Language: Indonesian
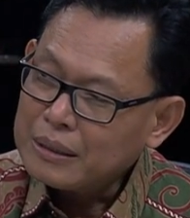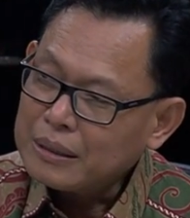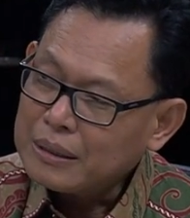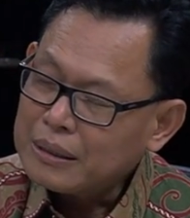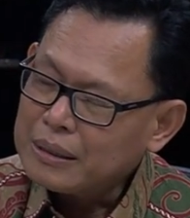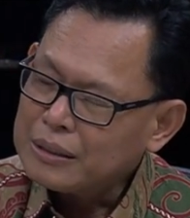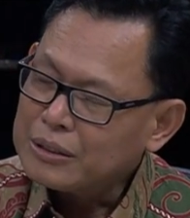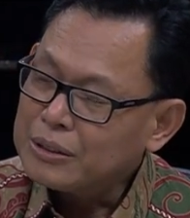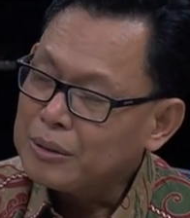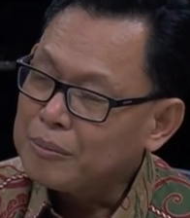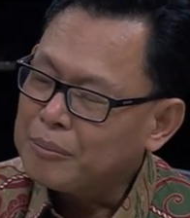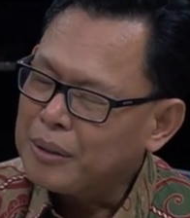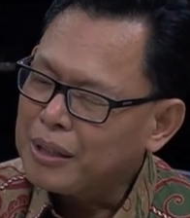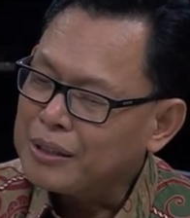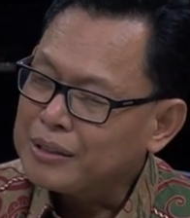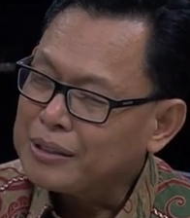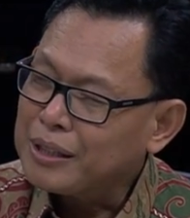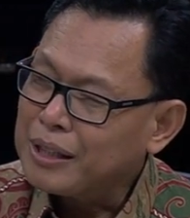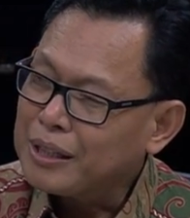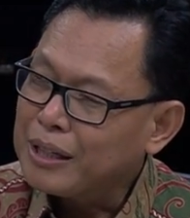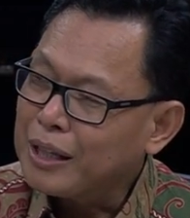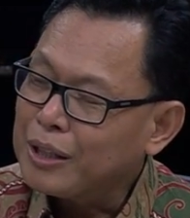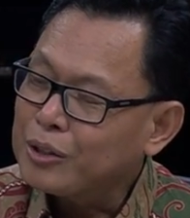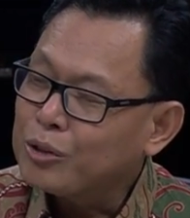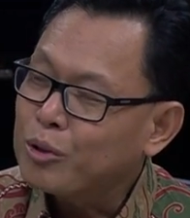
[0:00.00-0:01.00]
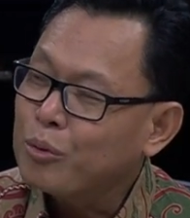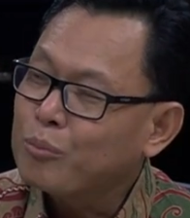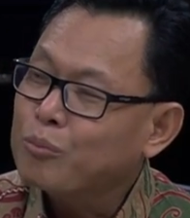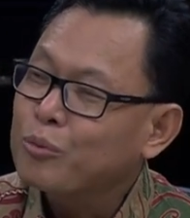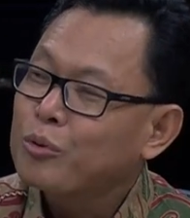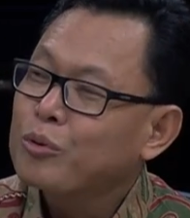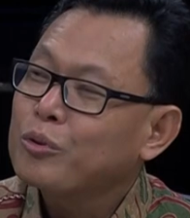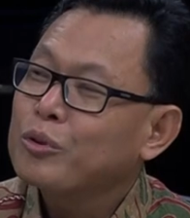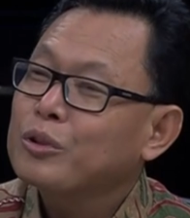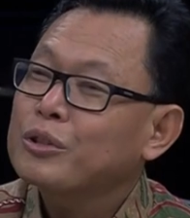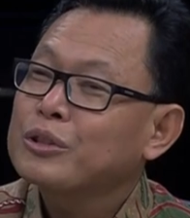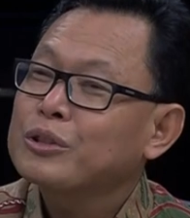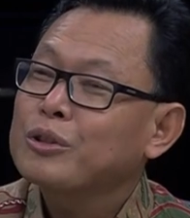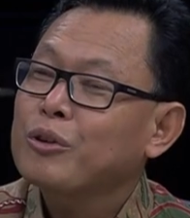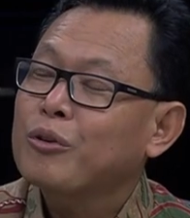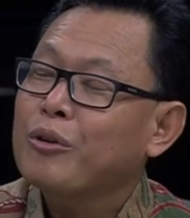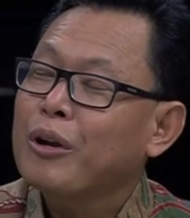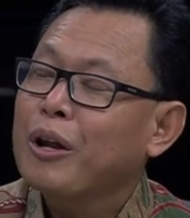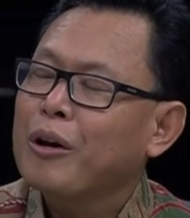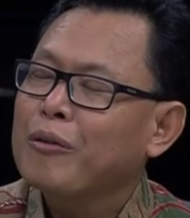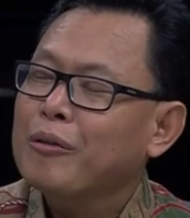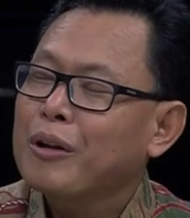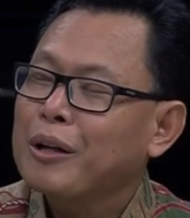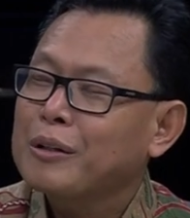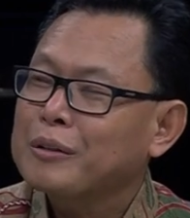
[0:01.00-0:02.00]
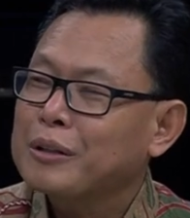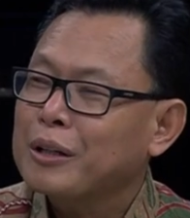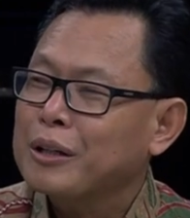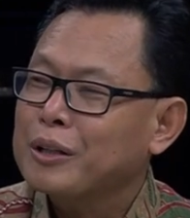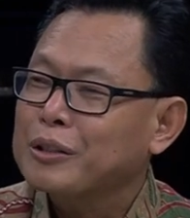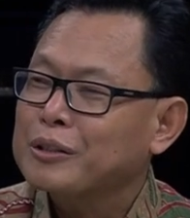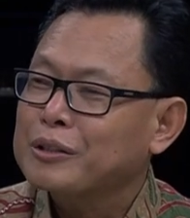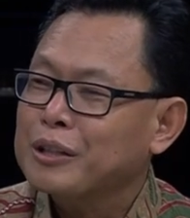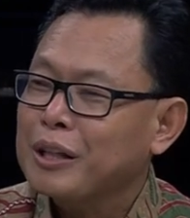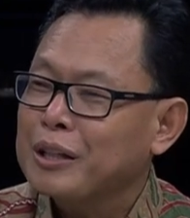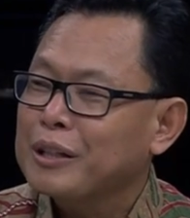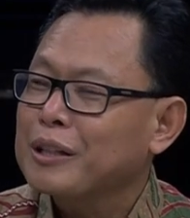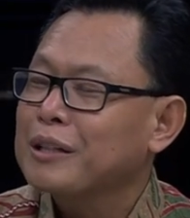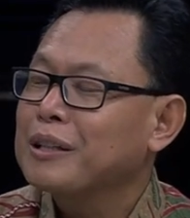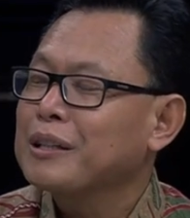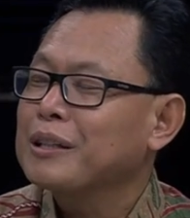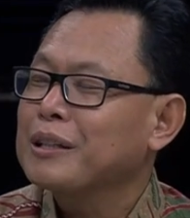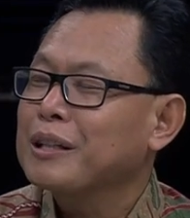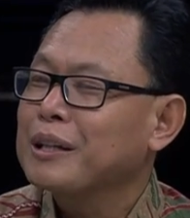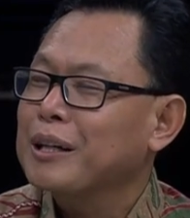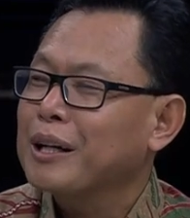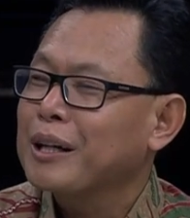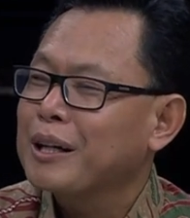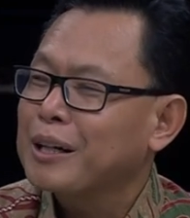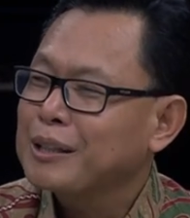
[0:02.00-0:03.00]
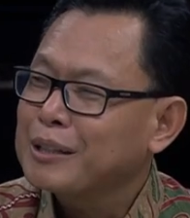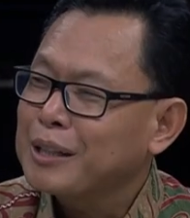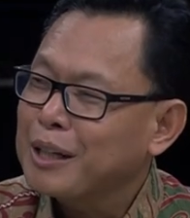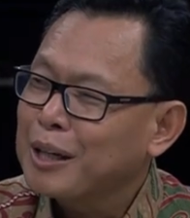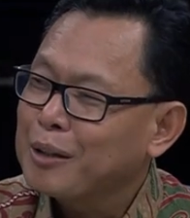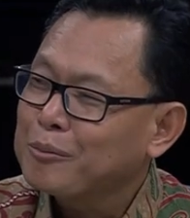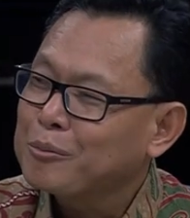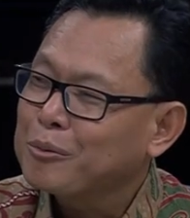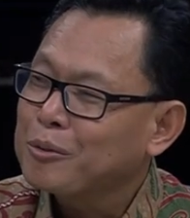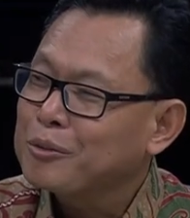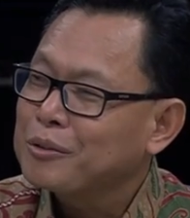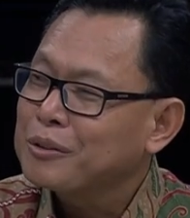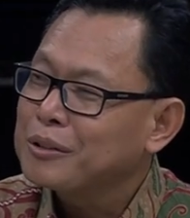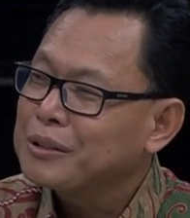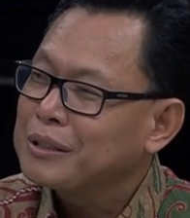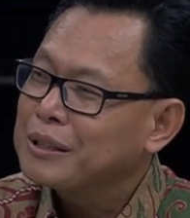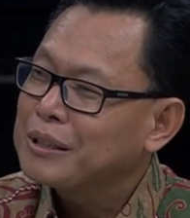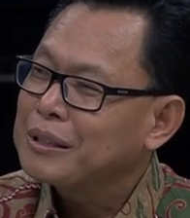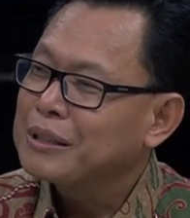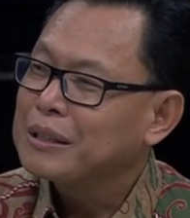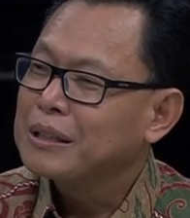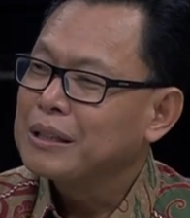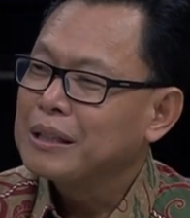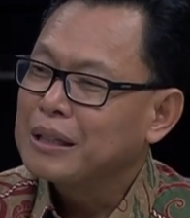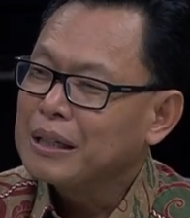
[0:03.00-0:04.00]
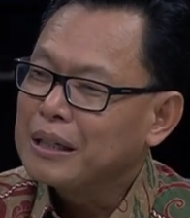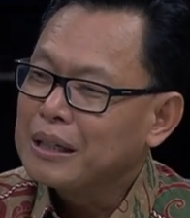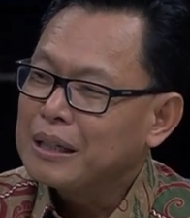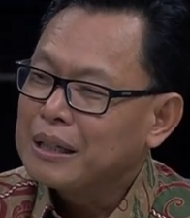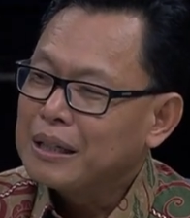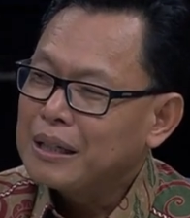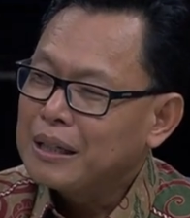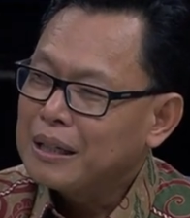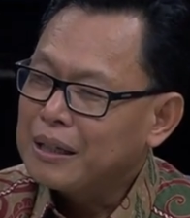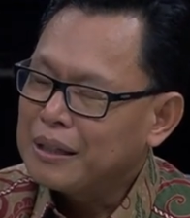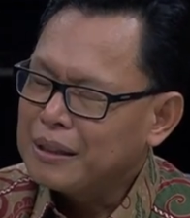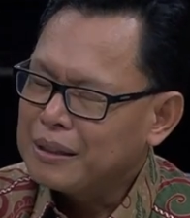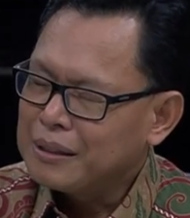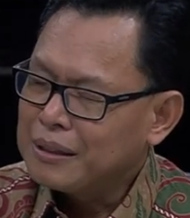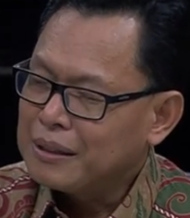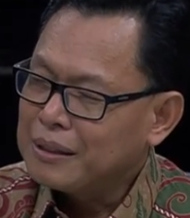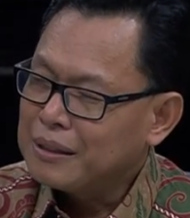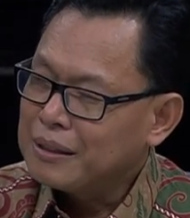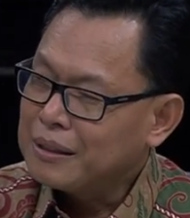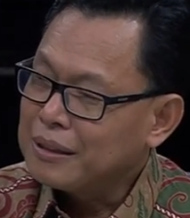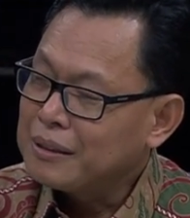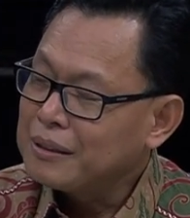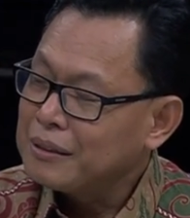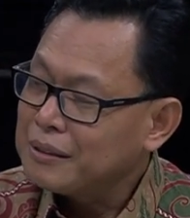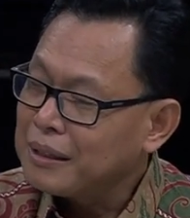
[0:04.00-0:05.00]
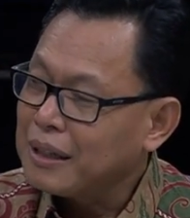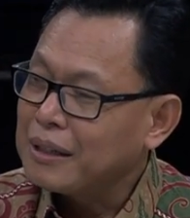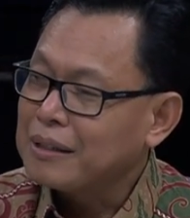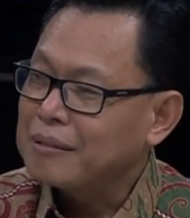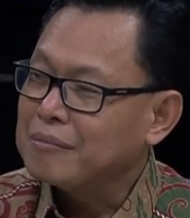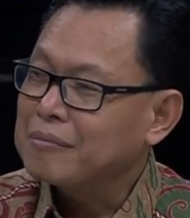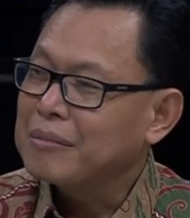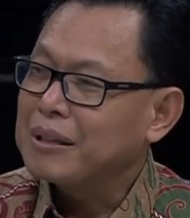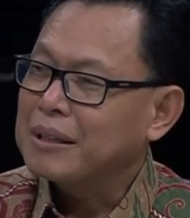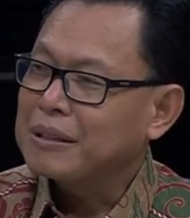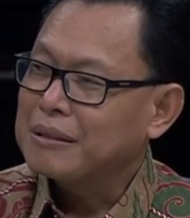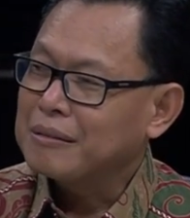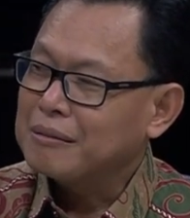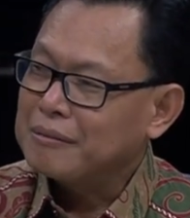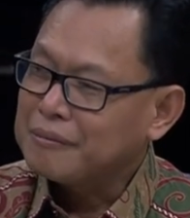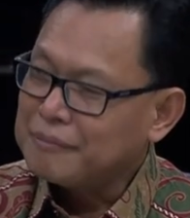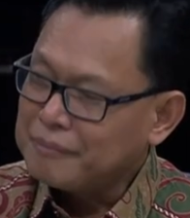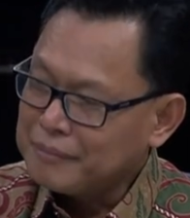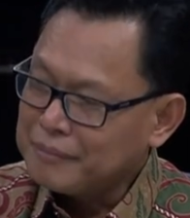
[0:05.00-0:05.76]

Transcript: kecemasan ataupun seolah-olah terkesan negara dalam kondisi uh, genting begitu.